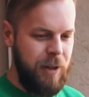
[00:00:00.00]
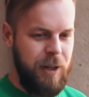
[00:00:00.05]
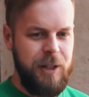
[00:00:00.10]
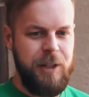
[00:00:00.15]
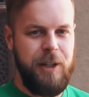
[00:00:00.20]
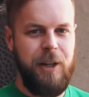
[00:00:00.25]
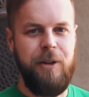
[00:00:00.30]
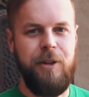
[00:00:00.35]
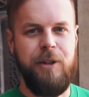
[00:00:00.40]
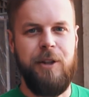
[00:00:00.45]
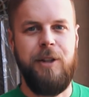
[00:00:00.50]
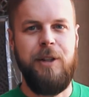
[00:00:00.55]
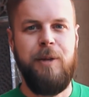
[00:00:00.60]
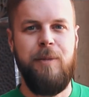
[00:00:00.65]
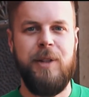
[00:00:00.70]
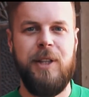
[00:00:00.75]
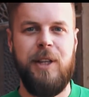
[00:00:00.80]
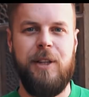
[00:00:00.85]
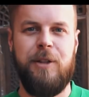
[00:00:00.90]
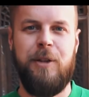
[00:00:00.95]
Осторожно,
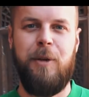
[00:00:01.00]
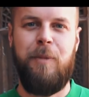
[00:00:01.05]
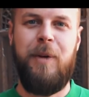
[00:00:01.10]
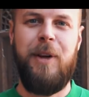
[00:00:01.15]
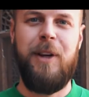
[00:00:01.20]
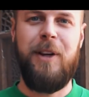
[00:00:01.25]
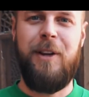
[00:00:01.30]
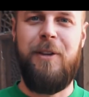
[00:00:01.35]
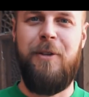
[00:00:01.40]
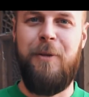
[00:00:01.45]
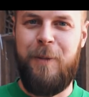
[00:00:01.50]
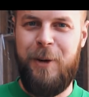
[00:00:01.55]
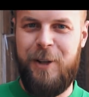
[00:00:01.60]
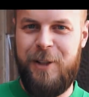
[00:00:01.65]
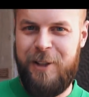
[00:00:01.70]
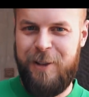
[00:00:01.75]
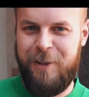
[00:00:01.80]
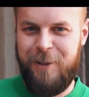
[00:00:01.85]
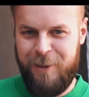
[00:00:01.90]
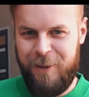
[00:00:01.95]
Дима, сзади ступенька, не
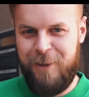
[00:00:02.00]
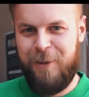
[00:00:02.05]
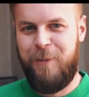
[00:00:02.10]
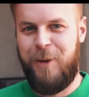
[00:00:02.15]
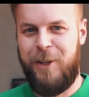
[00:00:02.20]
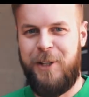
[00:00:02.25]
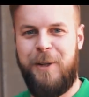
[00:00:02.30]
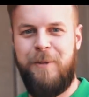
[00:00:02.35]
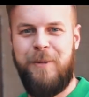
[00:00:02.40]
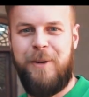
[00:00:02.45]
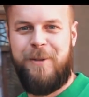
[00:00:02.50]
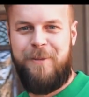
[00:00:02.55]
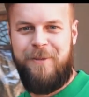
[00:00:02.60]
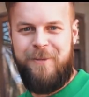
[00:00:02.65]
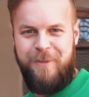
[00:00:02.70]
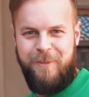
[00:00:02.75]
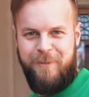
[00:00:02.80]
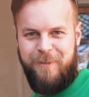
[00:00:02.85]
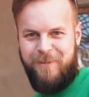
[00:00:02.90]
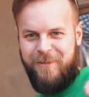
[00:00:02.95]
упади. Спасибо.
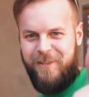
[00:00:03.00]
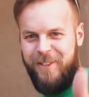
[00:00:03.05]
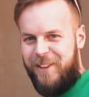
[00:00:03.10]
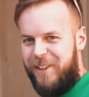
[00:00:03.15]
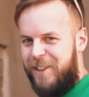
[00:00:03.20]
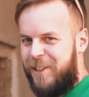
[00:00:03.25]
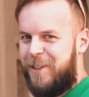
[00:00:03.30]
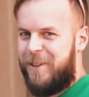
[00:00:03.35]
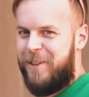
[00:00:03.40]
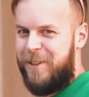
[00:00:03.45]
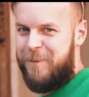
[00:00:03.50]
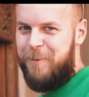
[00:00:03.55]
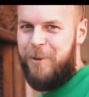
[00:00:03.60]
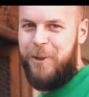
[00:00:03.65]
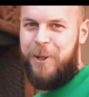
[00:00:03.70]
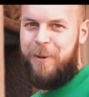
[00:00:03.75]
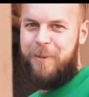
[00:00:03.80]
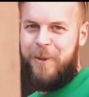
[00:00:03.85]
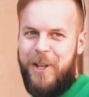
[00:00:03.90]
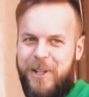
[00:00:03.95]

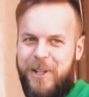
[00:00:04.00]
Смотрим